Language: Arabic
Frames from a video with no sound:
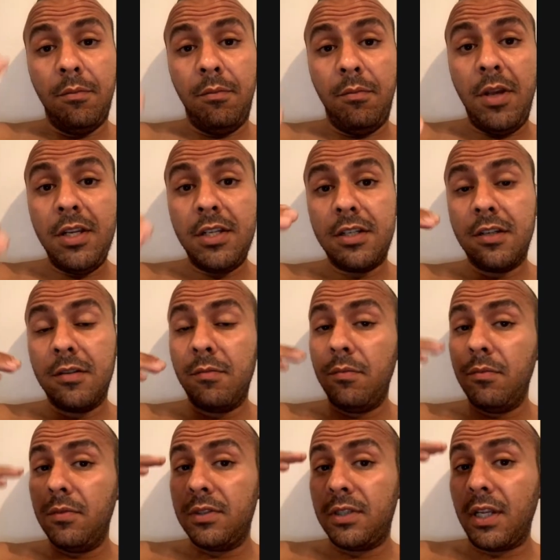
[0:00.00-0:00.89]
باش
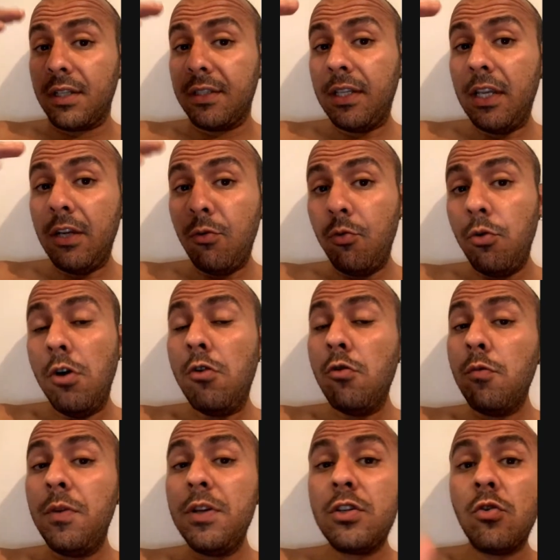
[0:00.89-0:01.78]
ترضيه هو
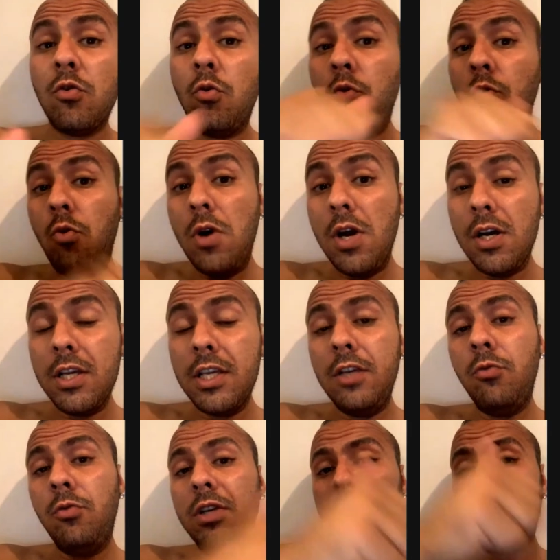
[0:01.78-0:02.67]
وباش هو
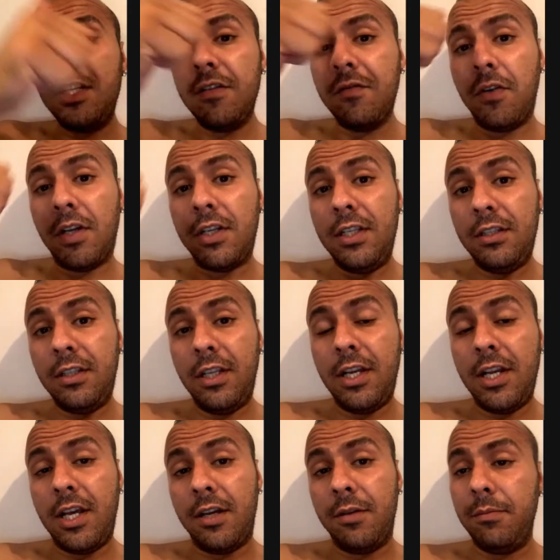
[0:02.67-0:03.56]
يولي تيفاليدي
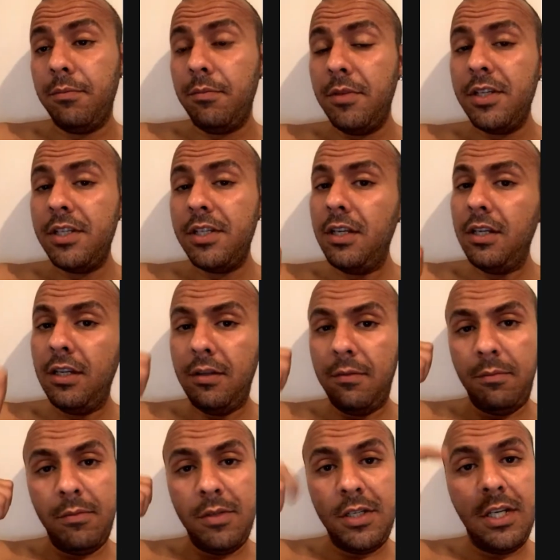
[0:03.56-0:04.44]
ليها
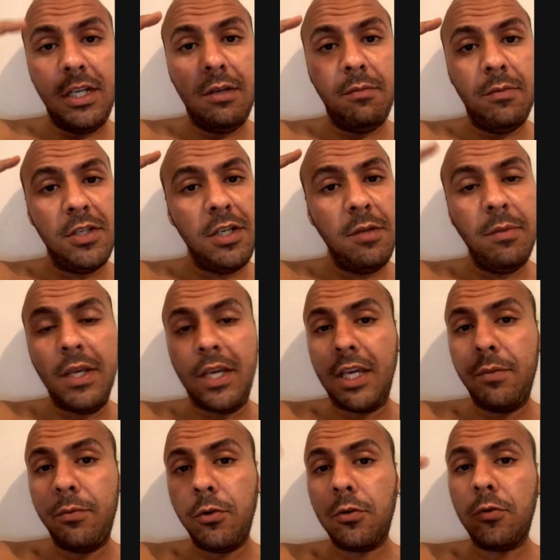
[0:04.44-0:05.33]
ماشي ماشي ماشي ما
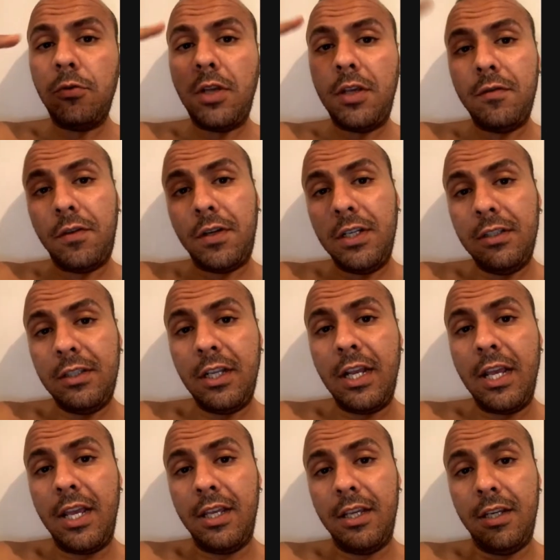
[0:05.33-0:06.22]
يخيب خلنا
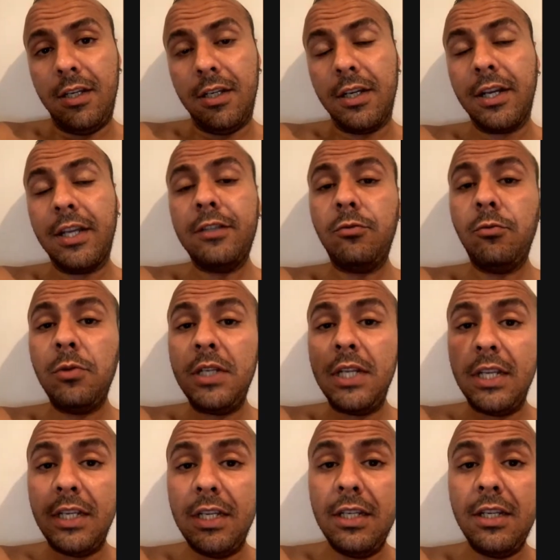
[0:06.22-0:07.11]
يفاليدي ليها هي
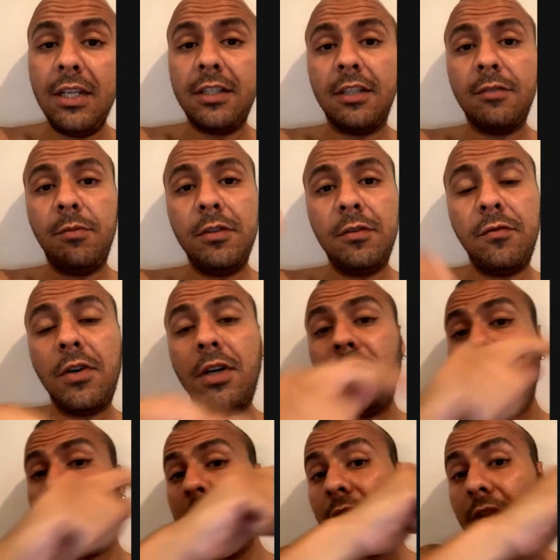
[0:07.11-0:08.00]
كتولي هي تتبي
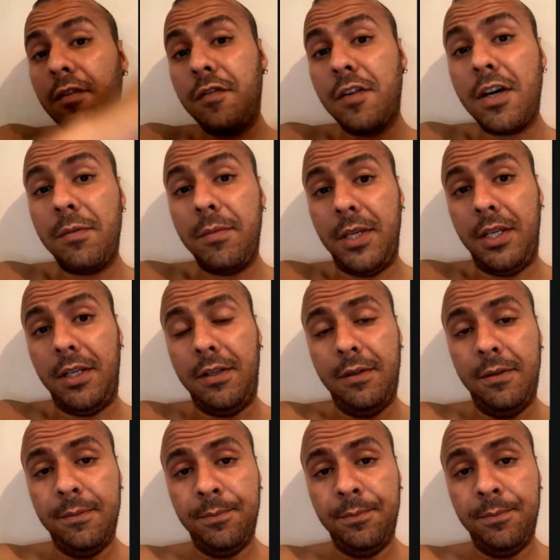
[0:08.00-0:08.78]
تفاليدي لا فامي